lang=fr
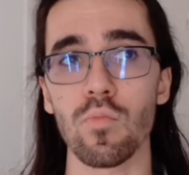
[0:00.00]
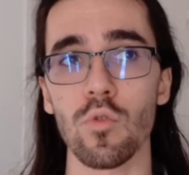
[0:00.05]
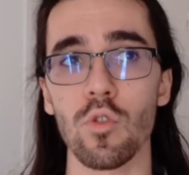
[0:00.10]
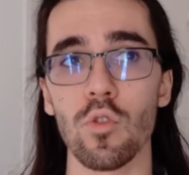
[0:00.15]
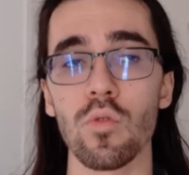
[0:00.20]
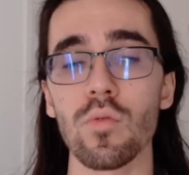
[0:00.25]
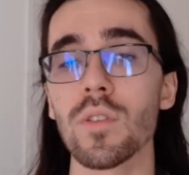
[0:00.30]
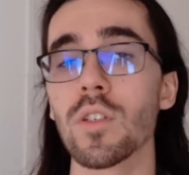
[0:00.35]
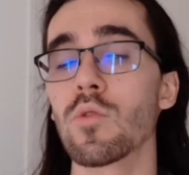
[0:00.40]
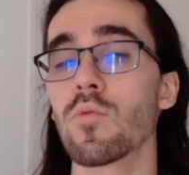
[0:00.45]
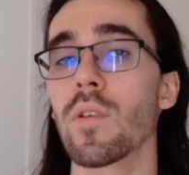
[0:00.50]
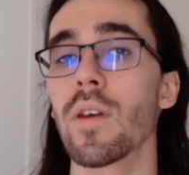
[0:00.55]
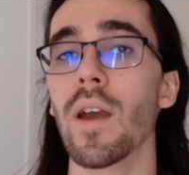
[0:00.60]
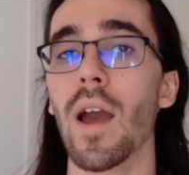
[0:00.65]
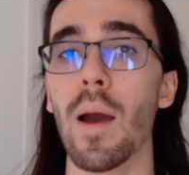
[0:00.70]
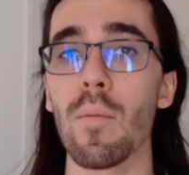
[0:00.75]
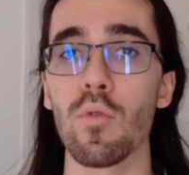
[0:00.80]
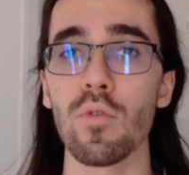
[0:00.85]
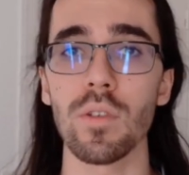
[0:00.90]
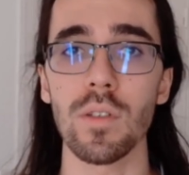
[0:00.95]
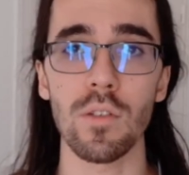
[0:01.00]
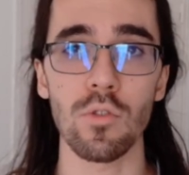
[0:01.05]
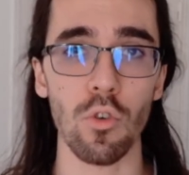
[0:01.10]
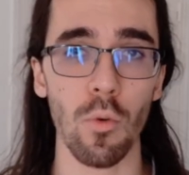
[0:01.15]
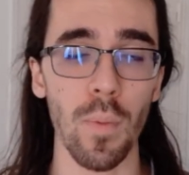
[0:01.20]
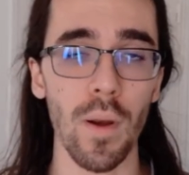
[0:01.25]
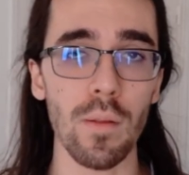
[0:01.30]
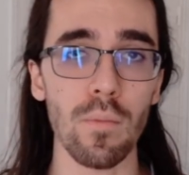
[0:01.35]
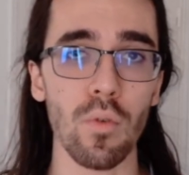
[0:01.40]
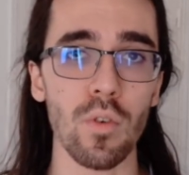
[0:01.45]
continuer à bosser sur
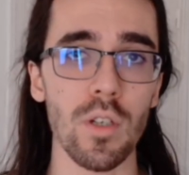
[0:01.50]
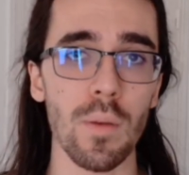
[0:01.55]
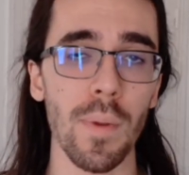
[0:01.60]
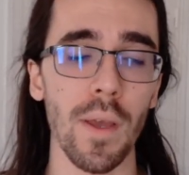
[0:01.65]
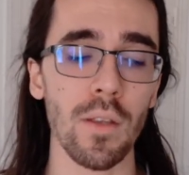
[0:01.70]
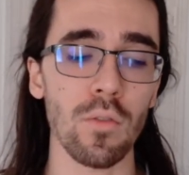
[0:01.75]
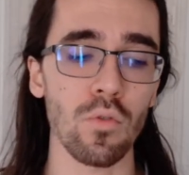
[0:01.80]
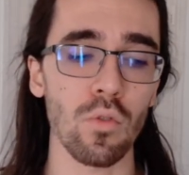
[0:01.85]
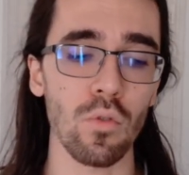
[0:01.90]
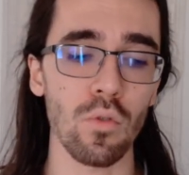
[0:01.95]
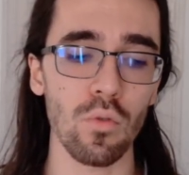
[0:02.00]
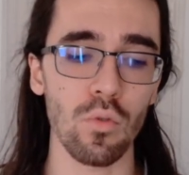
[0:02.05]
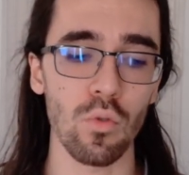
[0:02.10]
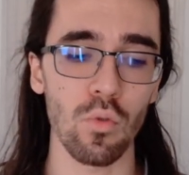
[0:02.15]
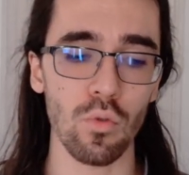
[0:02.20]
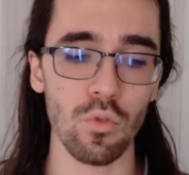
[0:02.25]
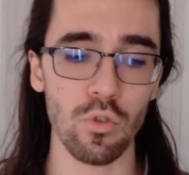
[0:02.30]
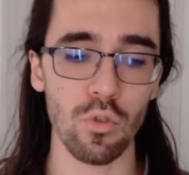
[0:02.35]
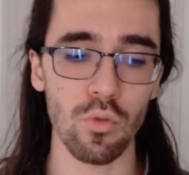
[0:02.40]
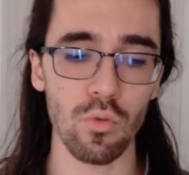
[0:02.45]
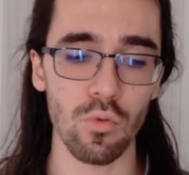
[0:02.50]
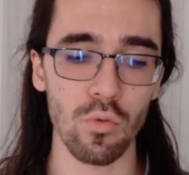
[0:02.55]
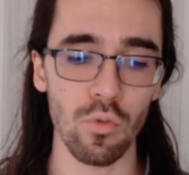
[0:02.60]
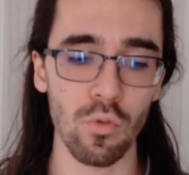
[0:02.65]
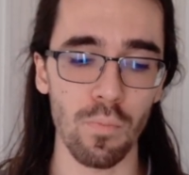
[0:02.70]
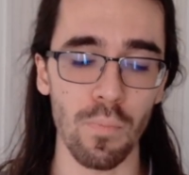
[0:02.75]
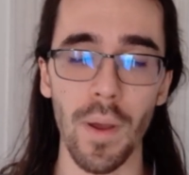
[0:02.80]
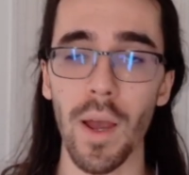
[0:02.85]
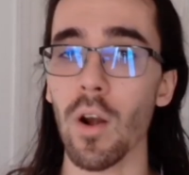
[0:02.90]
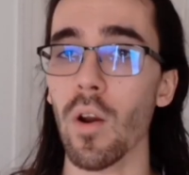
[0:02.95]
plein de projets perso dont je ne
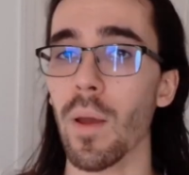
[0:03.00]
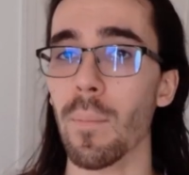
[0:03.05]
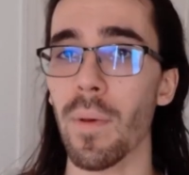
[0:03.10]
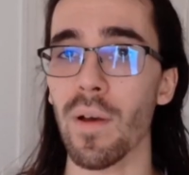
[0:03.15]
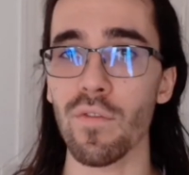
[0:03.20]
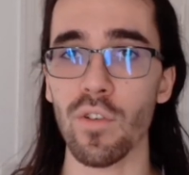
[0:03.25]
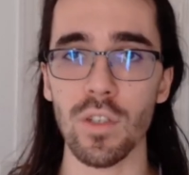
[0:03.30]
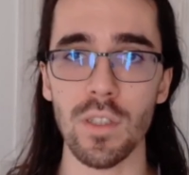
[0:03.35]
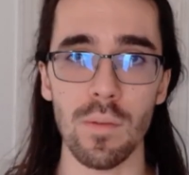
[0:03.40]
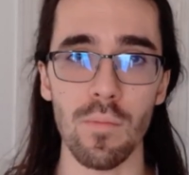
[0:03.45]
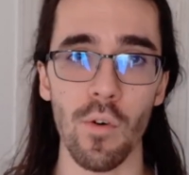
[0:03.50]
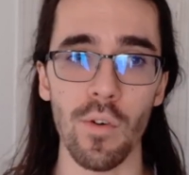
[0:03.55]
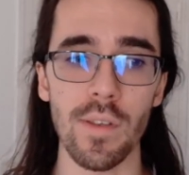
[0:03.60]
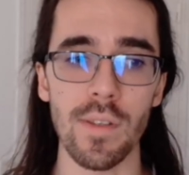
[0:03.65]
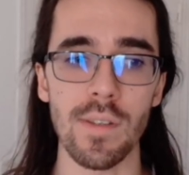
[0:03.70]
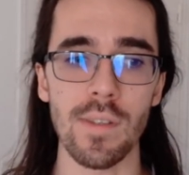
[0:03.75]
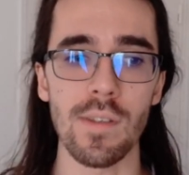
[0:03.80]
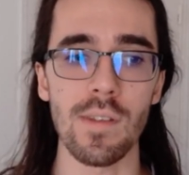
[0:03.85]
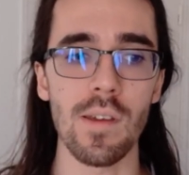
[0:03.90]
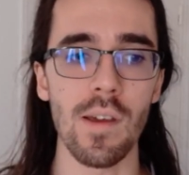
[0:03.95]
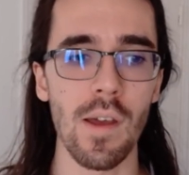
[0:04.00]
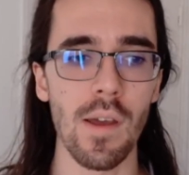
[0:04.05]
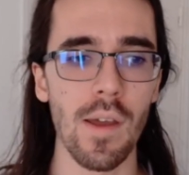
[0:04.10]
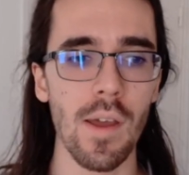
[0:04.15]
parlerai pas forcément ici,